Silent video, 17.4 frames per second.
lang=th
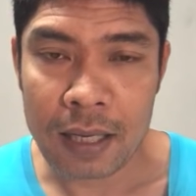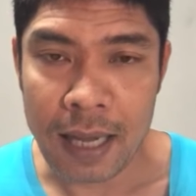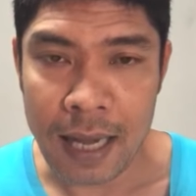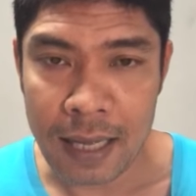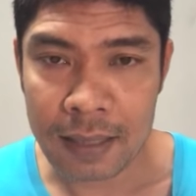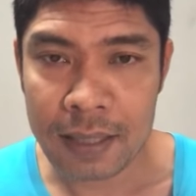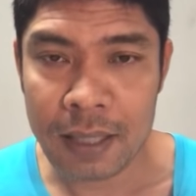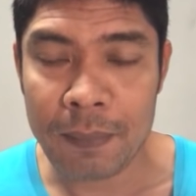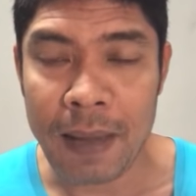ค
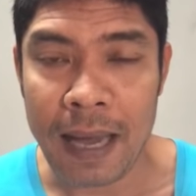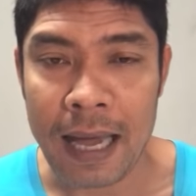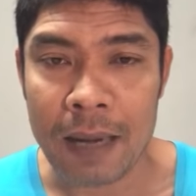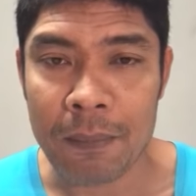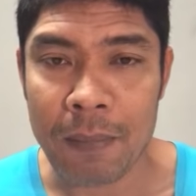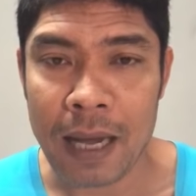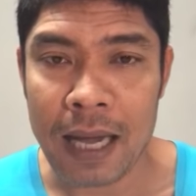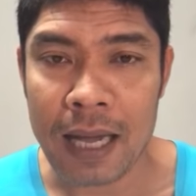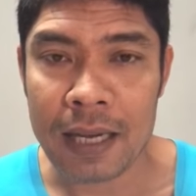รั้งที่ผ่าน
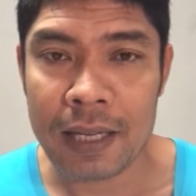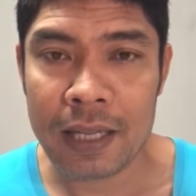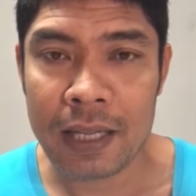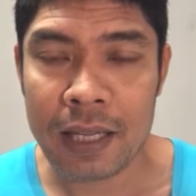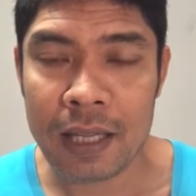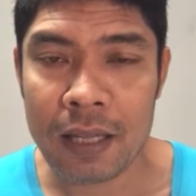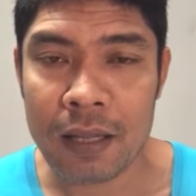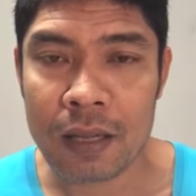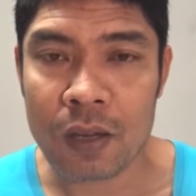มา
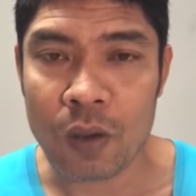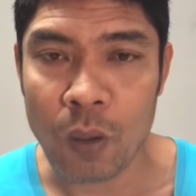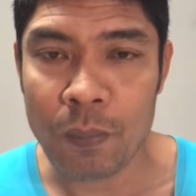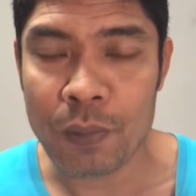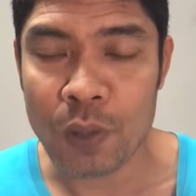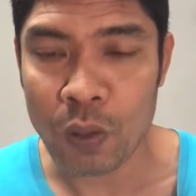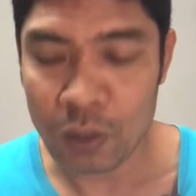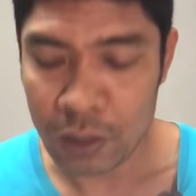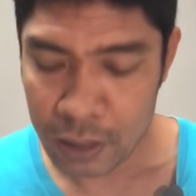นี่ครบ
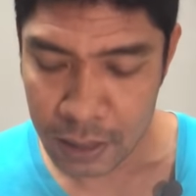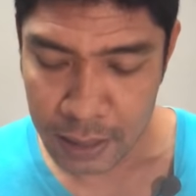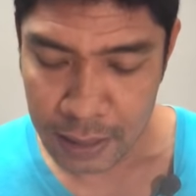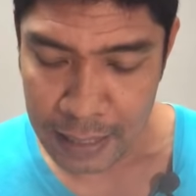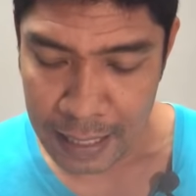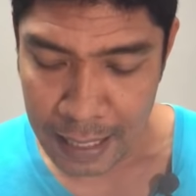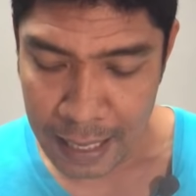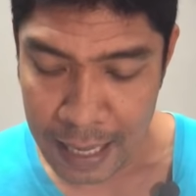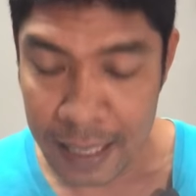ยกนี่
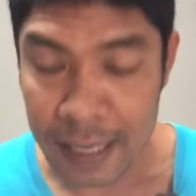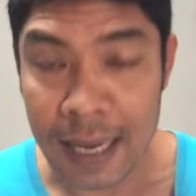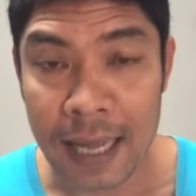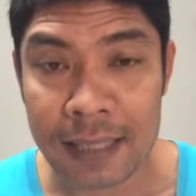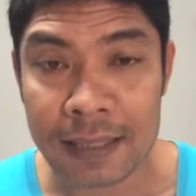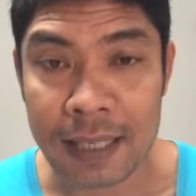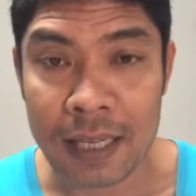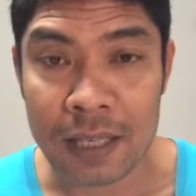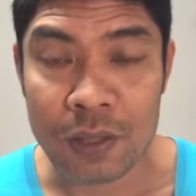ราคาน่า
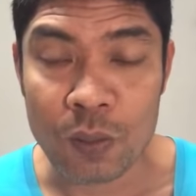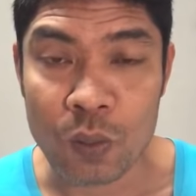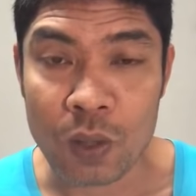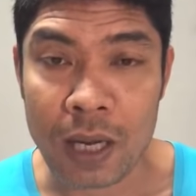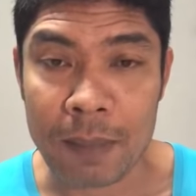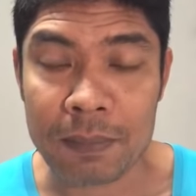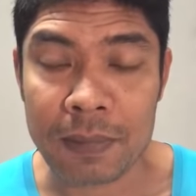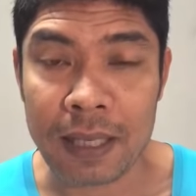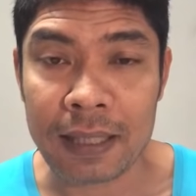จะอยู่
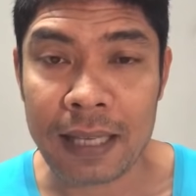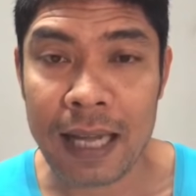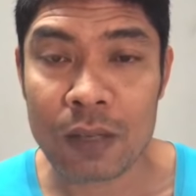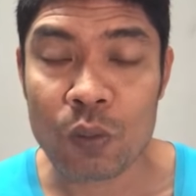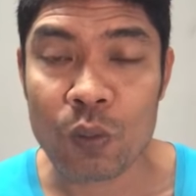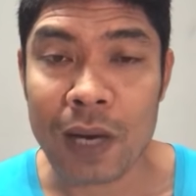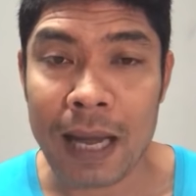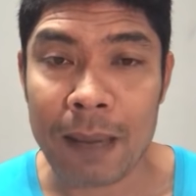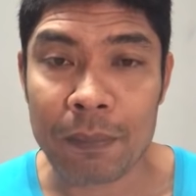กับทางด้าน
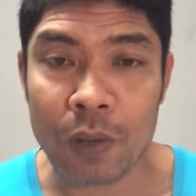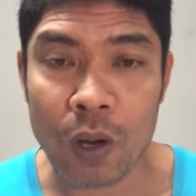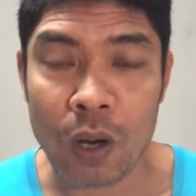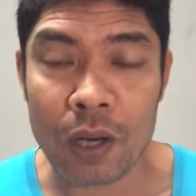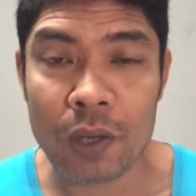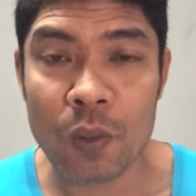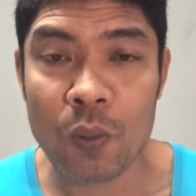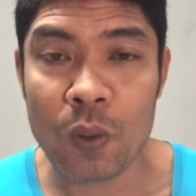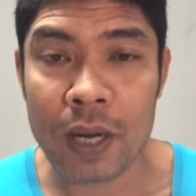กุหลาบดอ
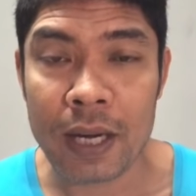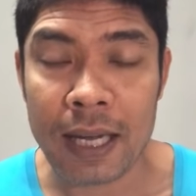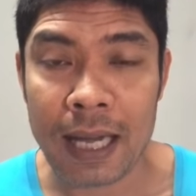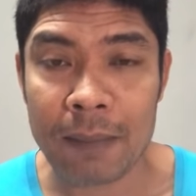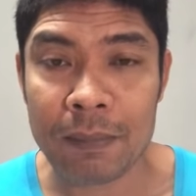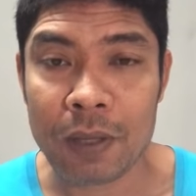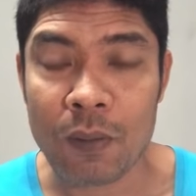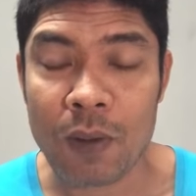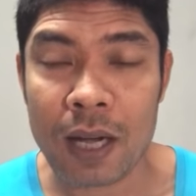ยด้วยนะค
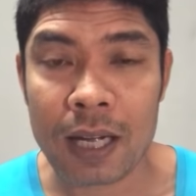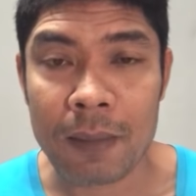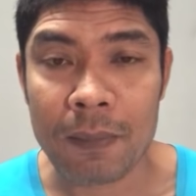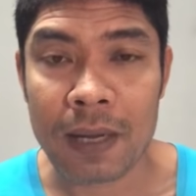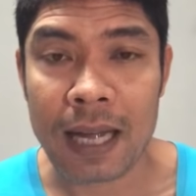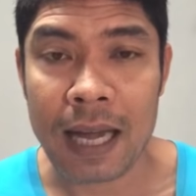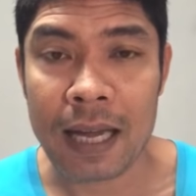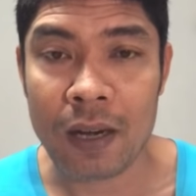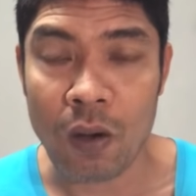รับ แต่ว่ากรร
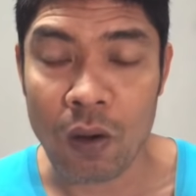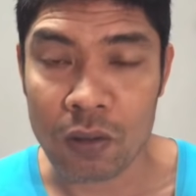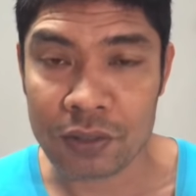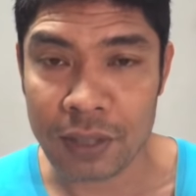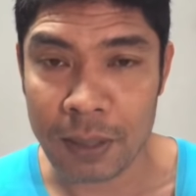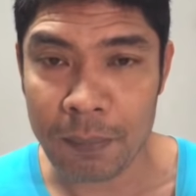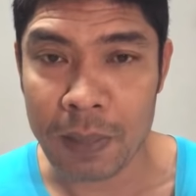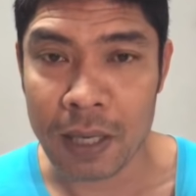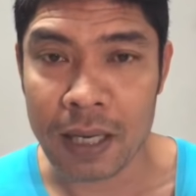มการออก
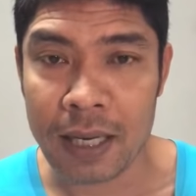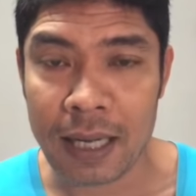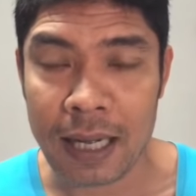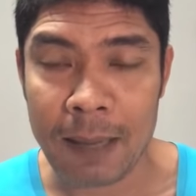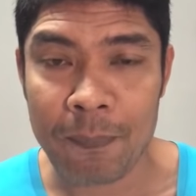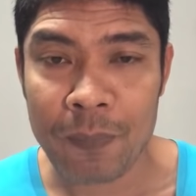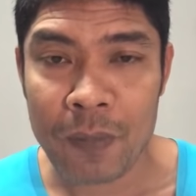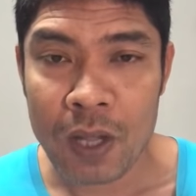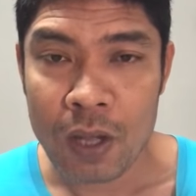เสมอนะค
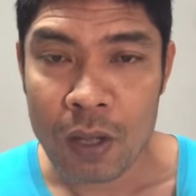รับ